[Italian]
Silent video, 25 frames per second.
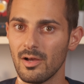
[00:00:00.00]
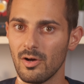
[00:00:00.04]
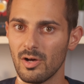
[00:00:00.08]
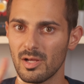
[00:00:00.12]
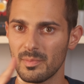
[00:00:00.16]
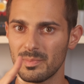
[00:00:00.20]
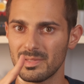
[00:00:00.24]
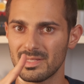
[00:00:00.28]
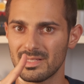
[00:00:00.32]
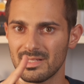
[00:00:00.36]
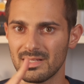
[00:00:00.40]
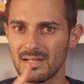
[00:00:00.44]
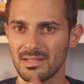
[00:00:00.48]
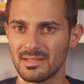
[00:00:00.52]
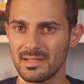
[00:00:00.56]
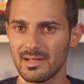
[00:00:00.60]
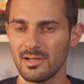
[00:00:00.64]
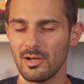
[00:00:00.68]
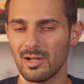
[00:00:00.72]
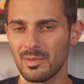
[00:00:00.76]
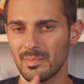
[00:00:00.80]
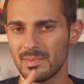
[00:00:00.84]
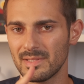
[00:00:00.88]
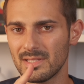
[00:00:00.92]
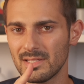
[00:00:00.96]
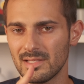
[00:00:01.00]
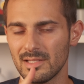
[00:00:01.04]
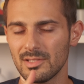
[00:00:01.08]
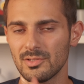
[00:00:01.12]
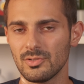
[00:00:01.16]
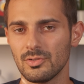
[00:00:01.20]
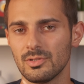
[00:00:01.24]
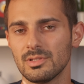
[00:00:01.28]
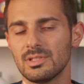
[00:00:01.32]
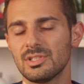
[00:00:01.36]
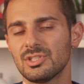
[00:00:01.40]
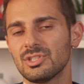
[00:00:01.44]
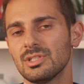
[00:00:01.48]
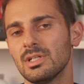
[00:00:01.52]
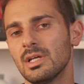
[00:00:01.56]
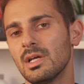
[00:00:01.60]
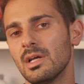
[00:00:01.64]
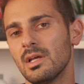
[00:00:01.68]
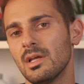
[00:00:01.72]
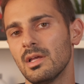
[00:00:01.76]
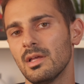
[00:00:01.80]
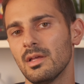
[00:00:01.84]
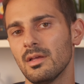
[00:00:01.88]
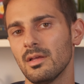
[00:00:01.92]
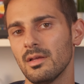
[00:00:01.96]
orbita da 3, orbita da 12,
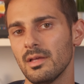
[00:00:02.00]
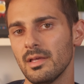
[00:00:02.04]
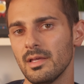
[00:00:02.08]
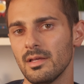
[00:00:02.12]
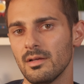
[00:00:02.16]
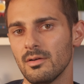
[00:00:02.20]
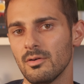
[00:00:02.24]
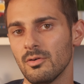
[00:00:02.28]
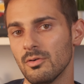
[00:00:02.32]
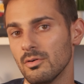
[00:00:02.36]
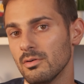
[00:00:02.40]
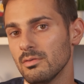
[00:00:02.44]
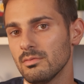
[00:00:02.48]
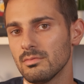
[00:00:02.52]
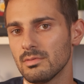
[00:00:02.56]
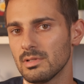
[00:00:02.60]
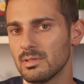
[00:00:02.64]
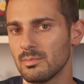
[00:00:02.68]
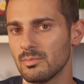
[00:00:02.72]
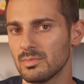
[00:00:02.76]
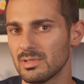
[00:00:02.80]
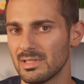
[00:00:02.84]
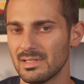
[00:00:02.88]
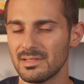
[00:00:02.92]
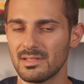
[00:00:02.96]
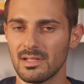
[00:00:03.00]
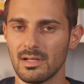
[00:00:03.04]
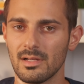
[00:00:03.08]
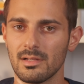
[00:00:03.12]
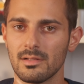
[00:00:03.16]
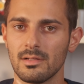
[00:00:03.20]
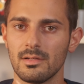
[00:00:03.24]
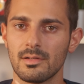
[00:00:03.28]
o modalità